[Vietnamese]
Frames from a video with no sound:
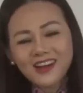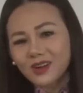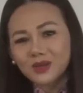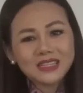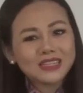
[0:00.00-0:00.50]

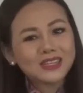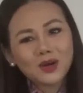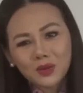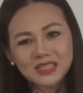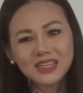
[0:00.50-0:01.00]
đôi khi
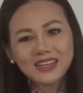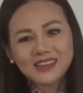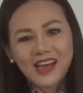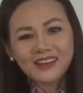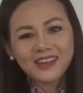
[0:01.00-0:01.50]
không có gì
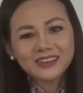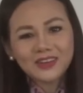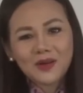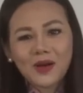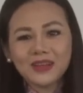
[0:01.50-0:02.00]
liên hệ đến
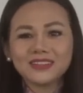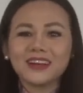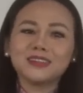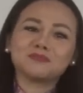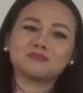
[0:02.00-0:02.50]
câu hỏi
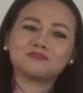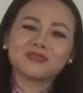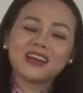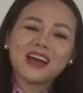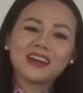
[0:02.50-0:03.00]
cả.
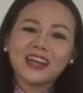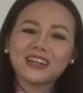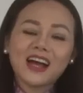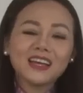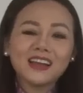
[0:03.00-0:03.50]
Đại
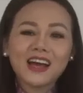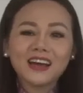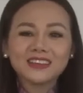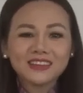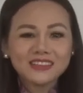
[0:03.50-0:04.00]
khái
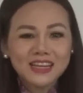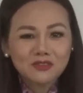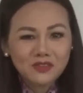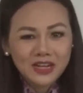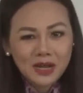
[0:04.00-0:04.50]
là nhân
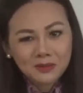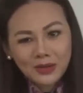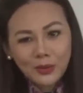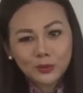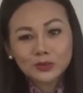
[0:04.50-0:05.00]
dân Việt Nam
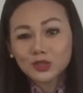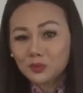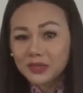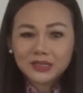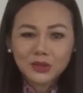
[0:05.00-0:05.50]
anh hùng
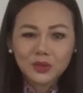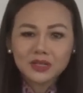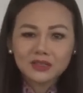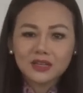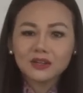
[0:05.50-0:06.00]
chống Mỹ cứu
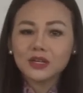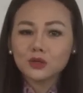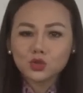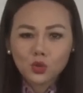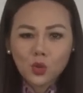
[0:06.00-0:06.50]
nước, nhưng yêu chuộng